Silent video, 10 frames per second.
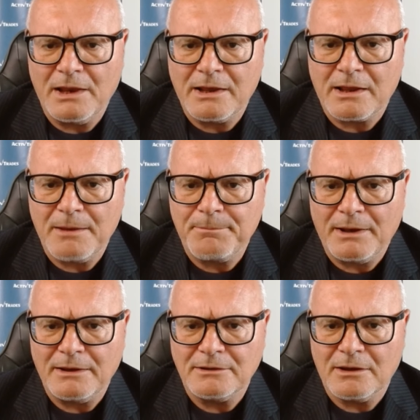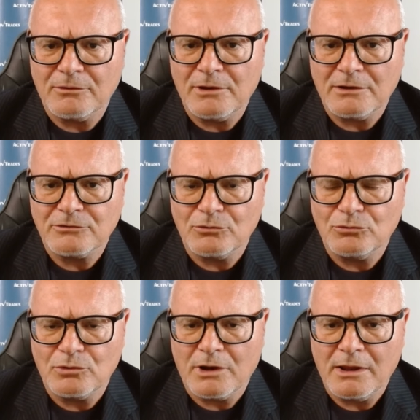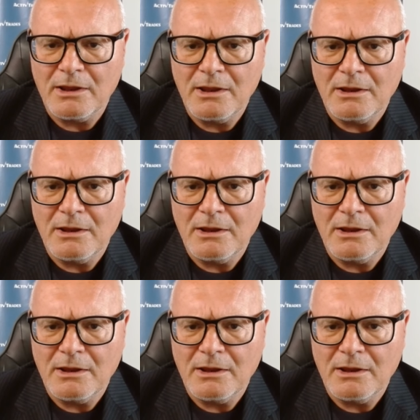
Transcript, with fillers: delle crepe all'interno della struttura